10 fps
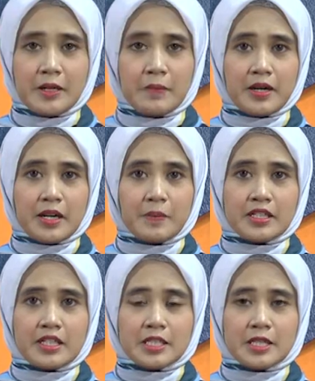Para
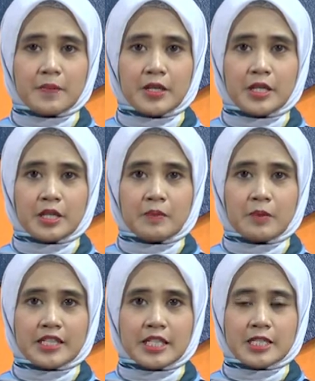peternak sapi di
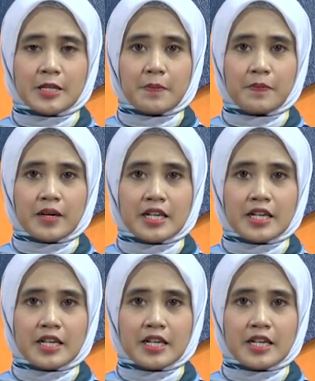Kabupaten Sampang